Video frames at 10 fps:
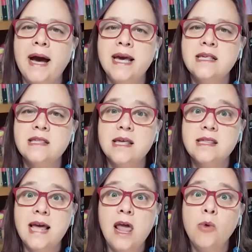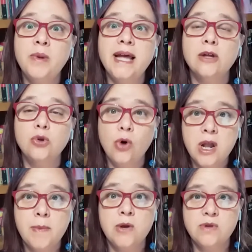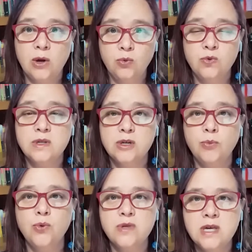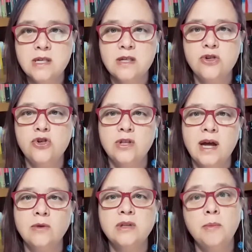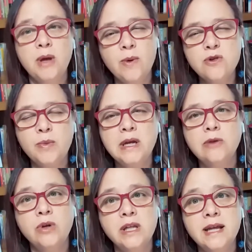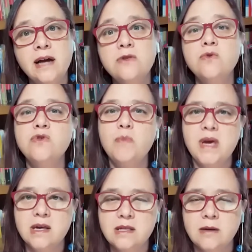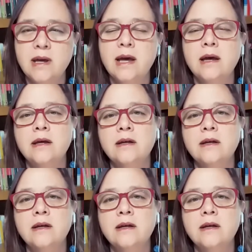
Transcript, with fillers: Mas se ela é obrigatória para os alunos que são bolsistas, a gente está também com essa obrigatoriedade suspensa.